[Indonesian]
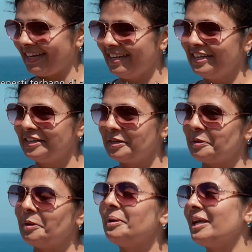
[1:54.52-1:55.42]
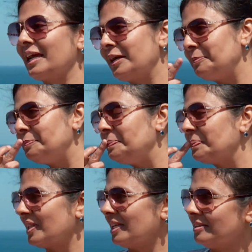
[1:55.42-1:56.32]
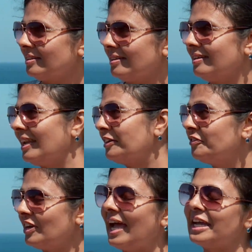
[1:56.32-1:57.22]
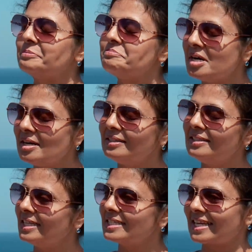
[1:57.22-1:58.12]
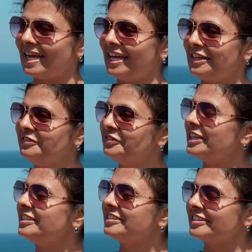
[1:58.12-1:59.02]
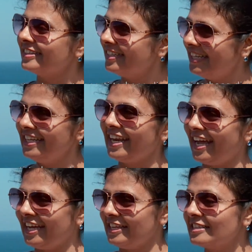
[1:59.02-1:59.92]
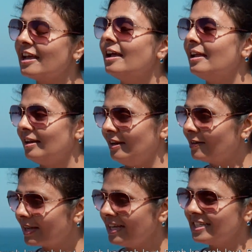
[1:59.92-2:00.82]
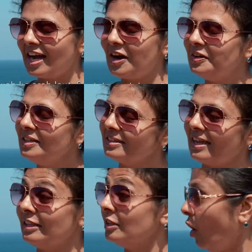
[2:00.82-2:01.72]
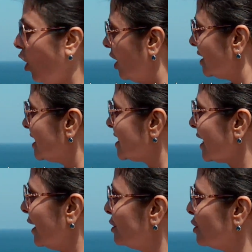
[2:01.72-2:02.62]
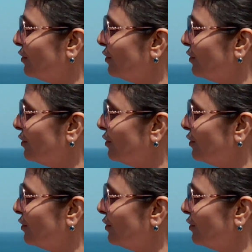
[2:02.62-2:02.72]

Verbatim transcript: I mean like a like flying bird in the sky. Felt really nice. Looking down and all the shades